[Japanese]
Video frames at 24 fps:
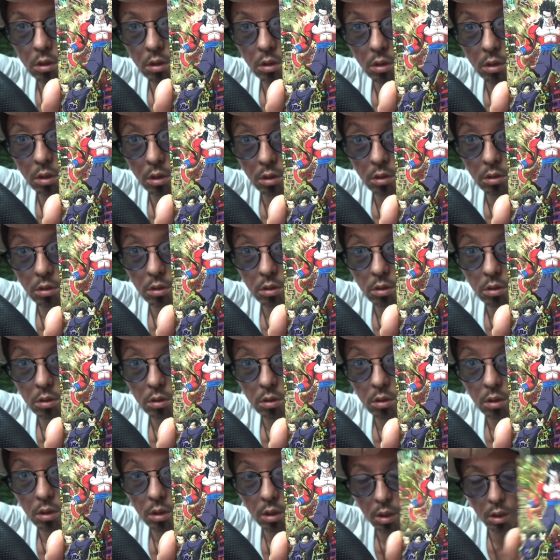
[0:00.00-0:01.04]
です。
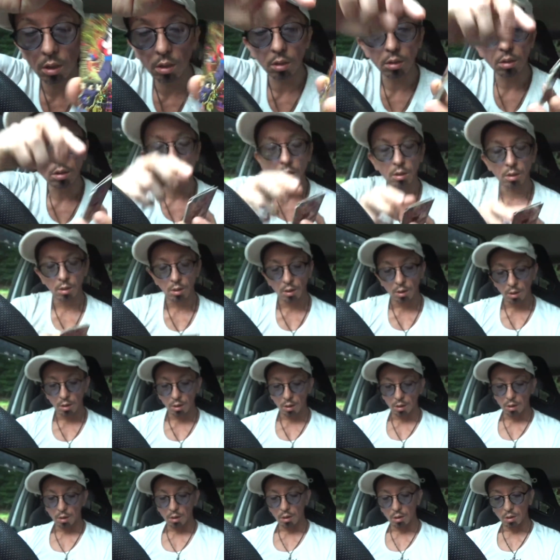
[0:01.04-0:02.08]
はい。
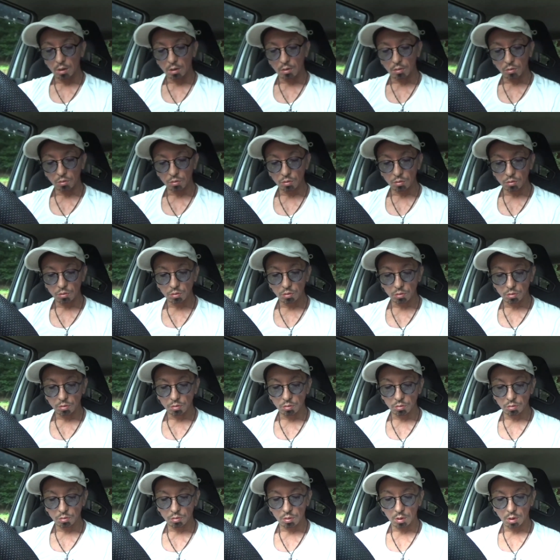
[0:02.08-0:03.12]
と
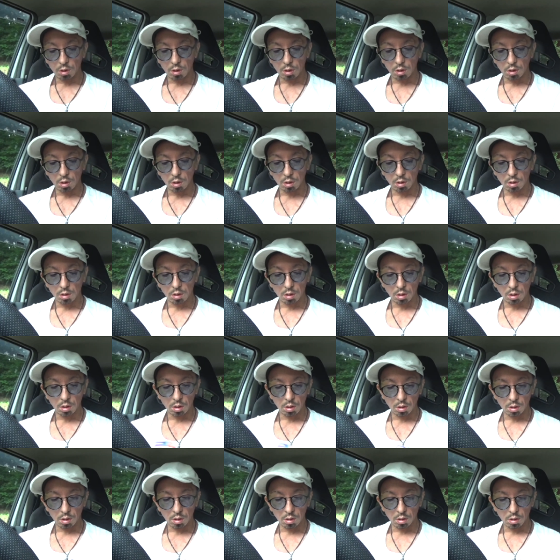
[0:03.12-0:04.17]
いうわけで、
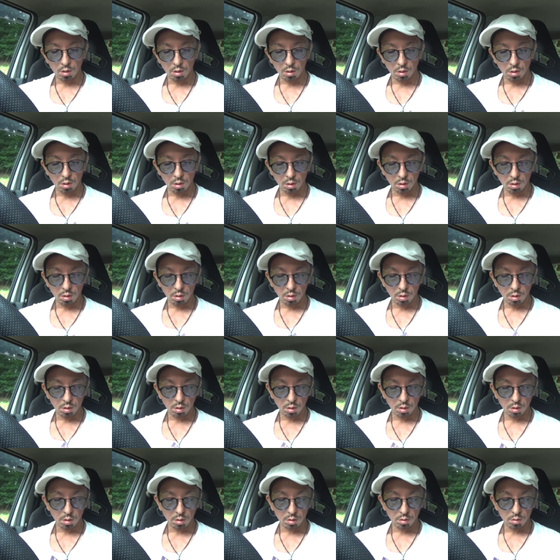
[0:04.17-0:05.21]

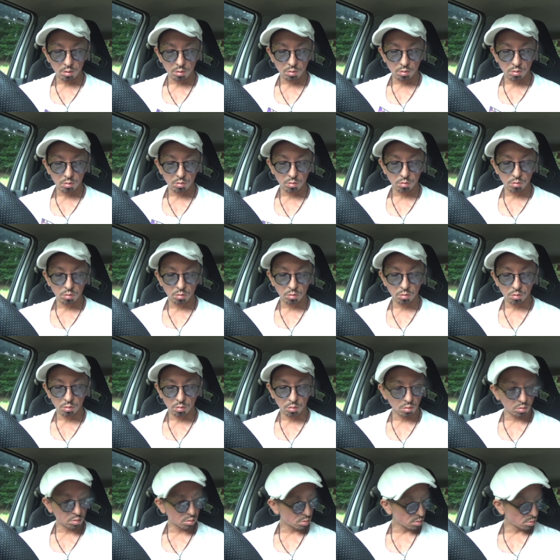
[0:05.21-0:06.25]
えー、っと、
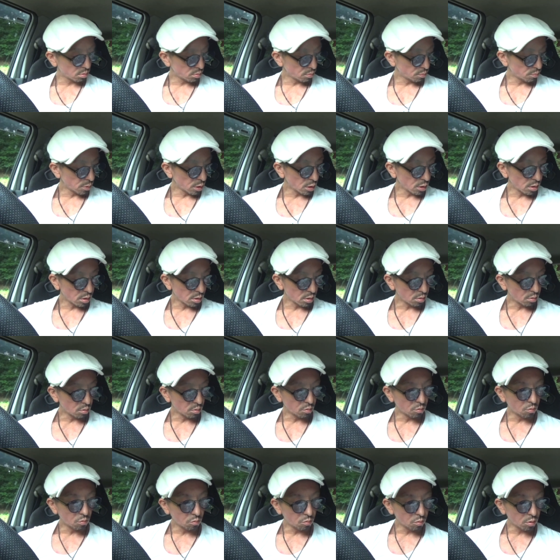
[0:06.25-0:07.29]
ま
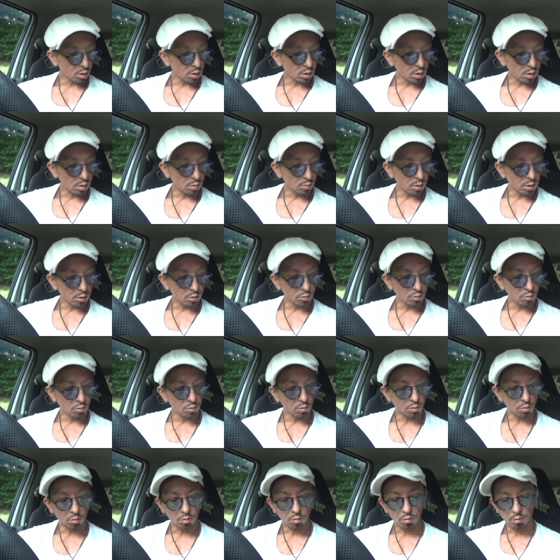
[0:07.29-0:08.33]
あ、大当たり枠
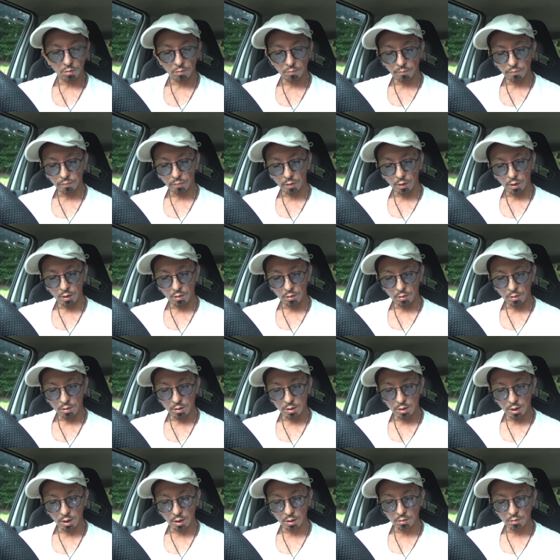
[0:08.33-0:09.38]
の
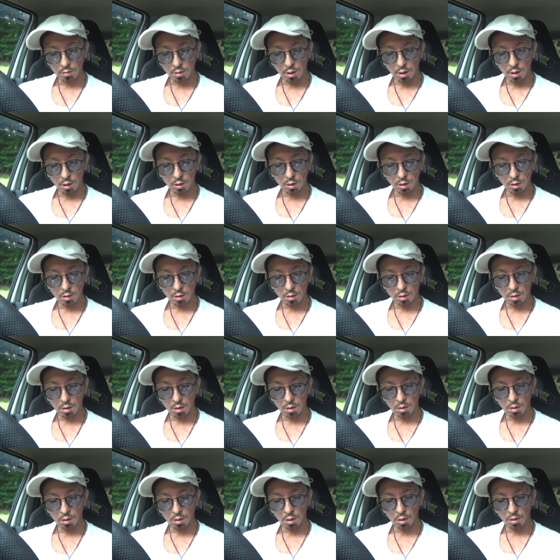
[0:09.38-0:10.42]
セルが当たった
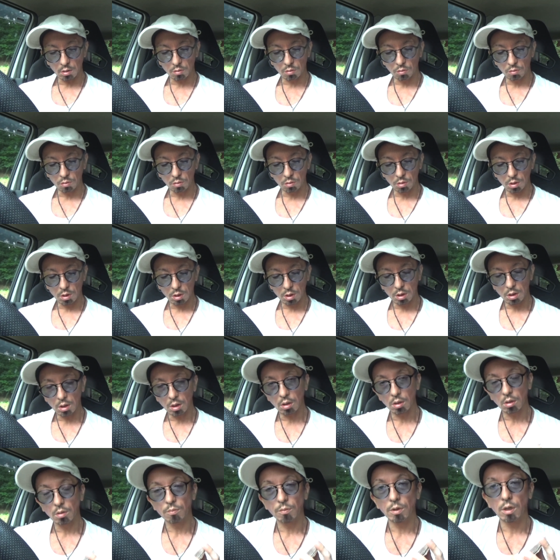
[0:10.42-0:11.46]
んで、今
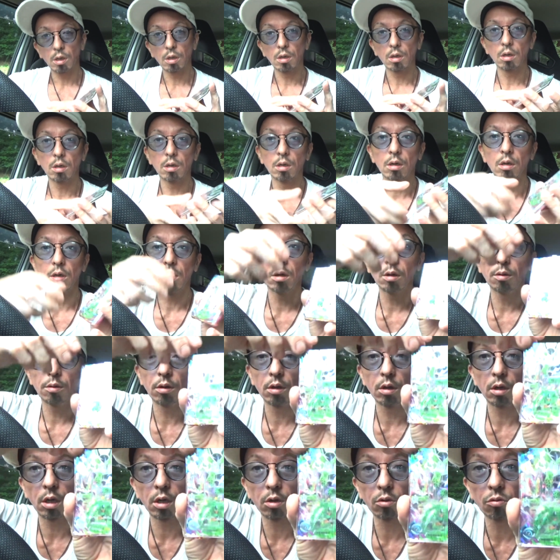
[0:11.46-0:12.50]
回はま
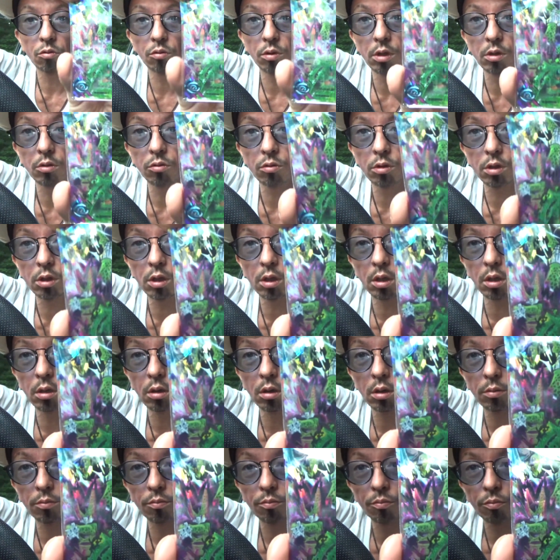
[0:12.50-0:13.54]
あ、アドは取れたか、
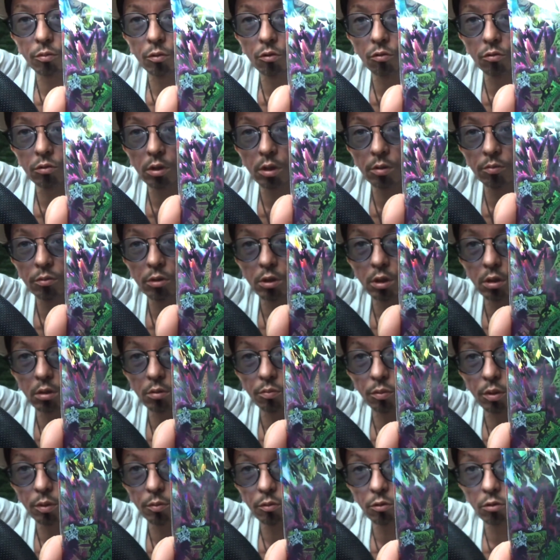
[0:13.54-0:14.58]
5000分だけど
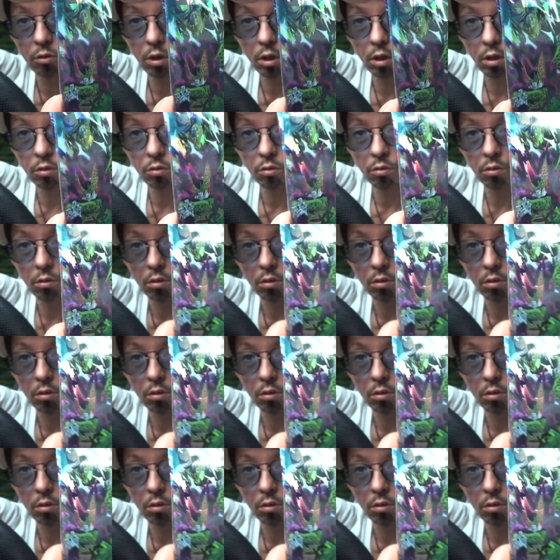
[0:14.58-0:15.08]
微妙だけど、